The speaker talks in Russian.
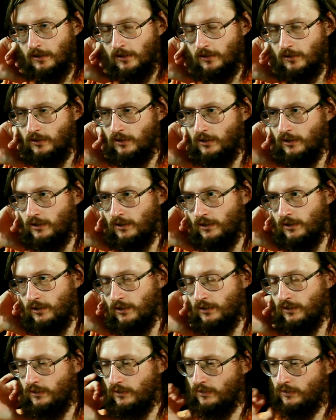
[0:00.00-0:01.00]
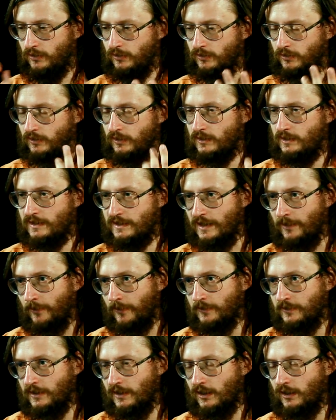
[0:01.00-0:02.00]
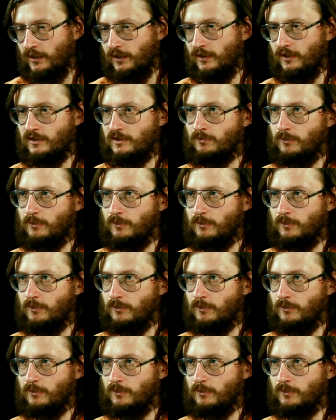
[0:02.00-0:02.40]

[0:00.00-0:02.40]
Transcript: А, на самом деле,